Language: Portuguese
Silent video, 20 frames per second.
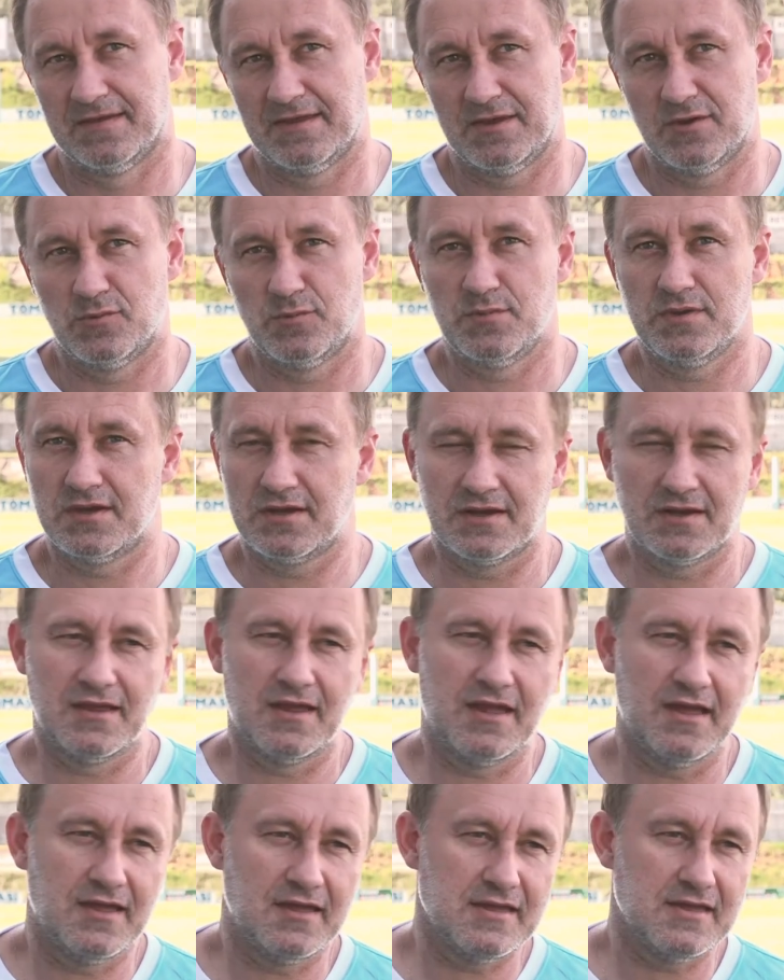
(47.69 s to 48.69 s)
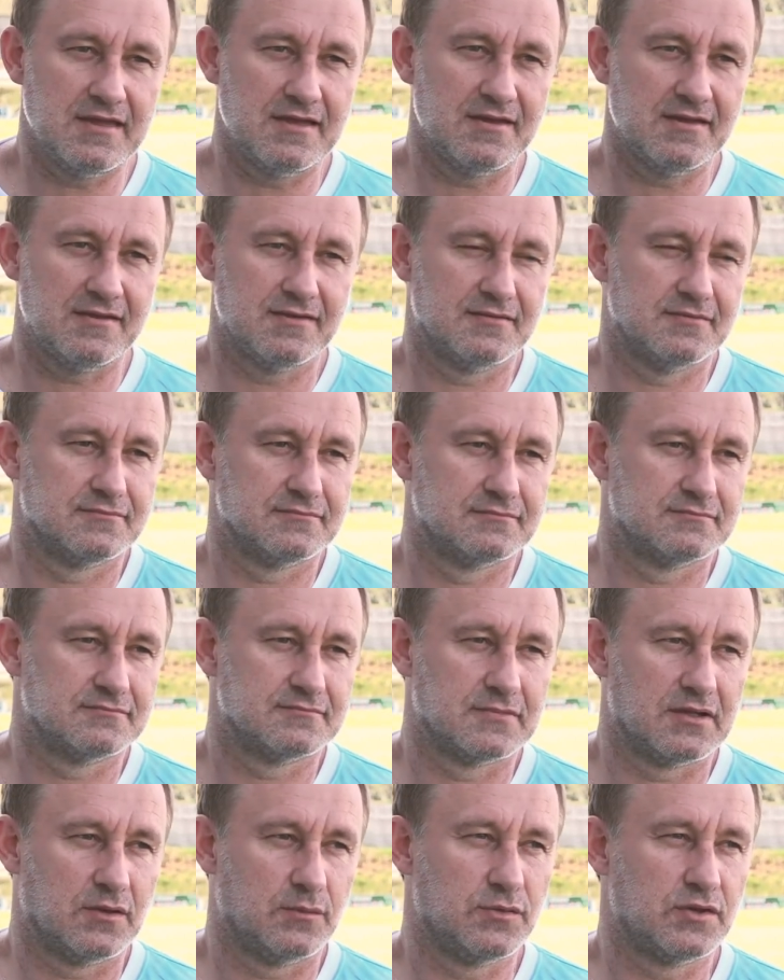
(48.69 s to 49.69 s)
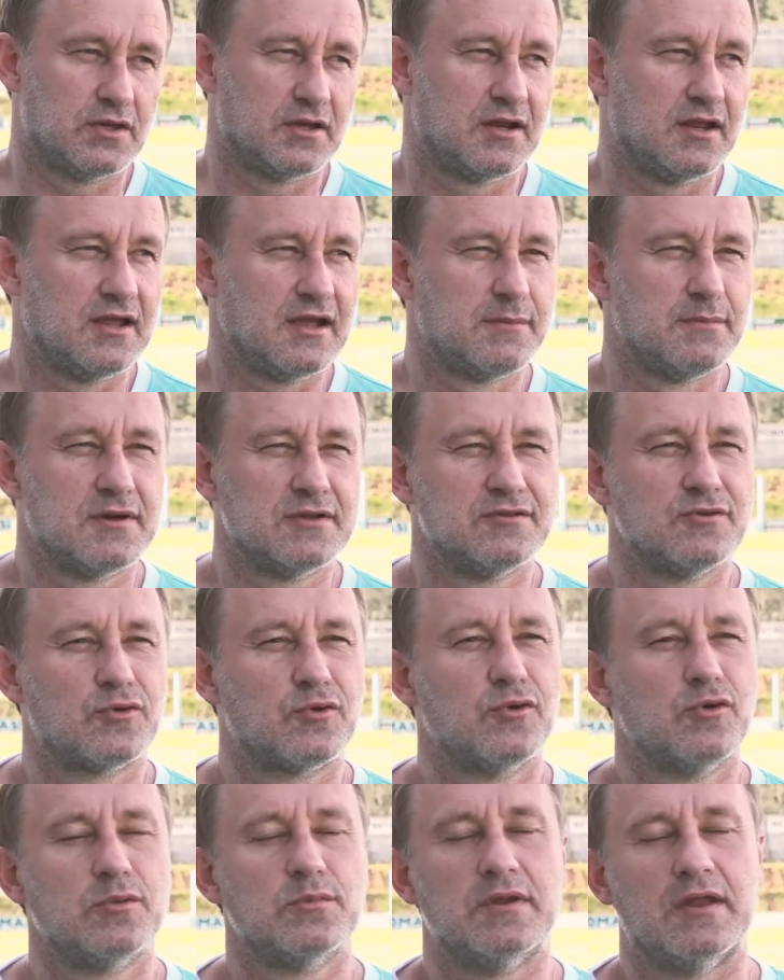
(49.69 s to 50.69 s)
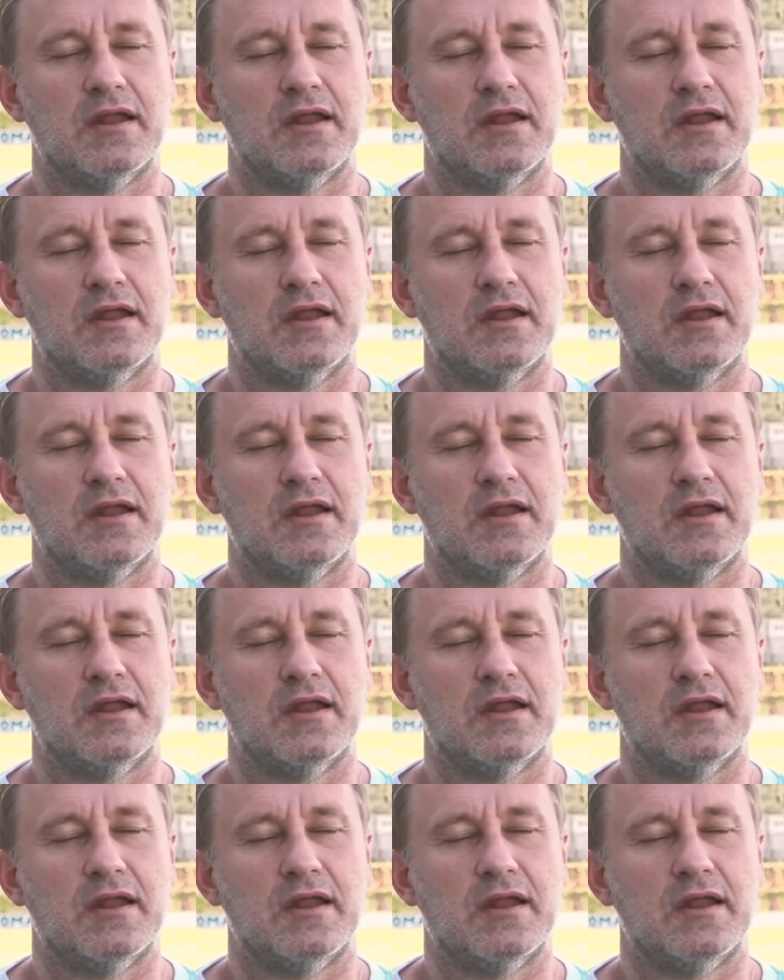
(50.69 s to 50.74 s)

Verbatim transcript: Eu me criei, eu me criei amando o clube,